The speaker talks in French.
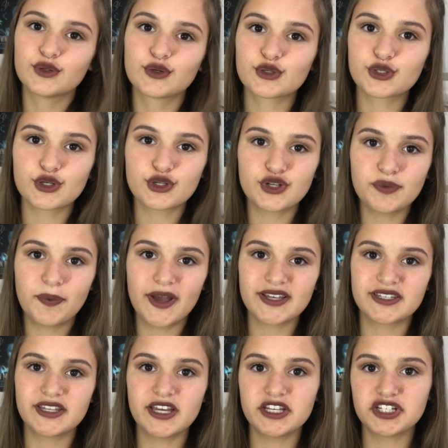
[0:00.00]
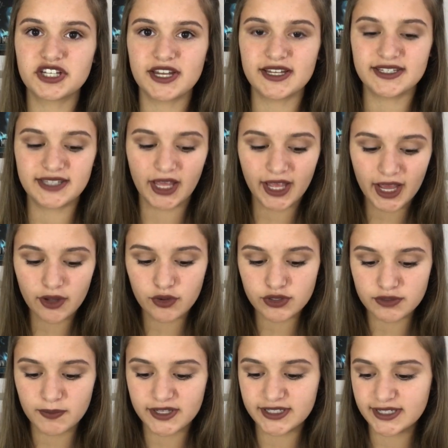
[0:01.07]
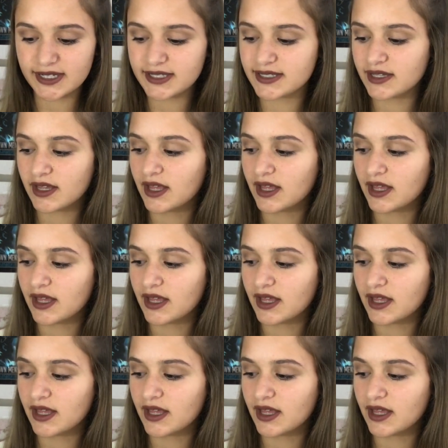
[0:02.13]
Donc je suis passée chez Saga Cosmetics,